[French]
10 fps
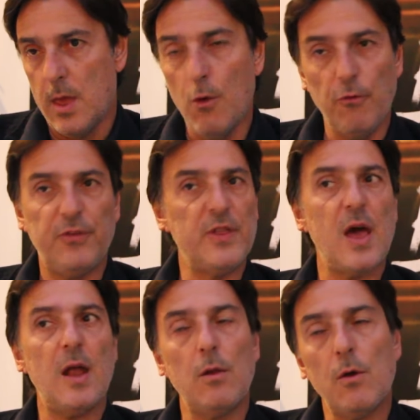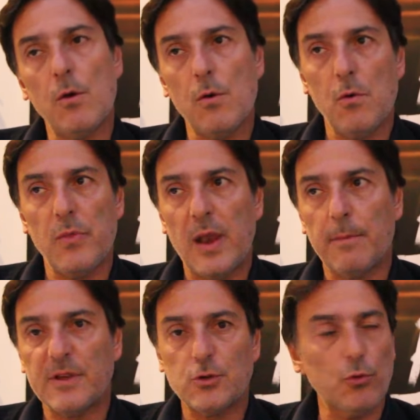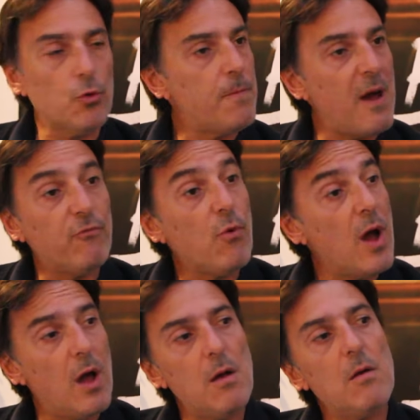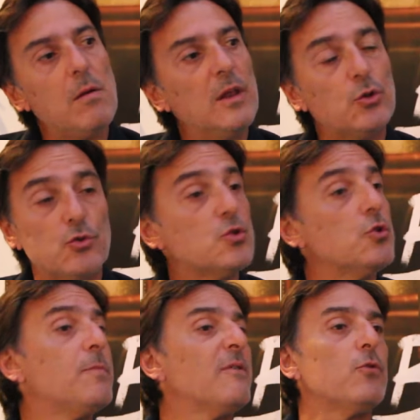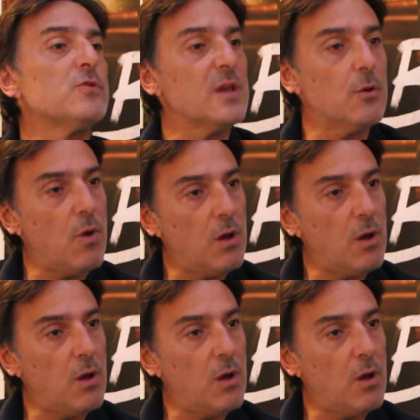et au final, euh, on a l'impression que parfois, euh, les gens ne se sentent pas français.